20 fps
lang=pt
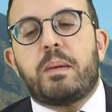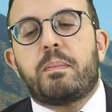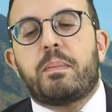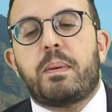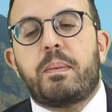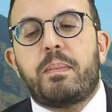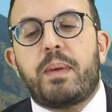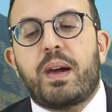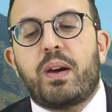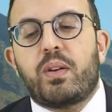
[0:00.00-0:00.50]

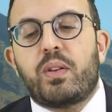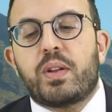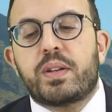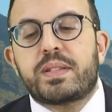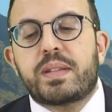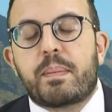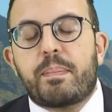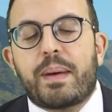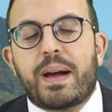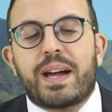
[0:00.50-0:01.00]
Primeiro,
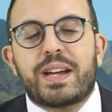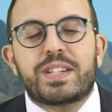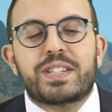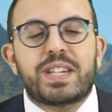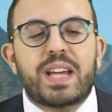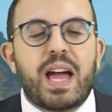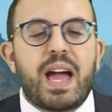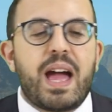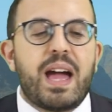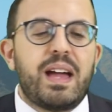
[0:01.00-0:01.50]
nossa
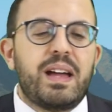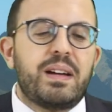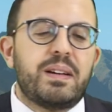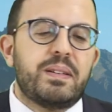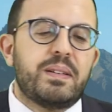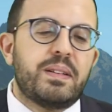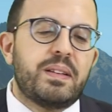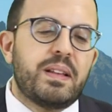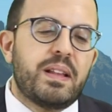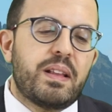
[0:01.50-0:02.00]
paraxá
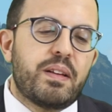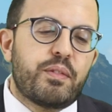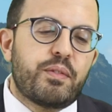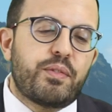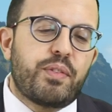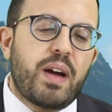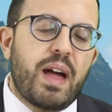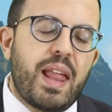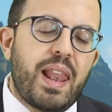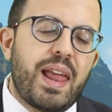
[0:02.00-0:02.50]

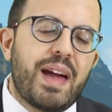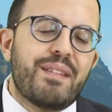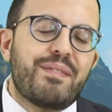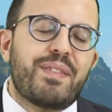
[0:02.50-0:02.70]
fala,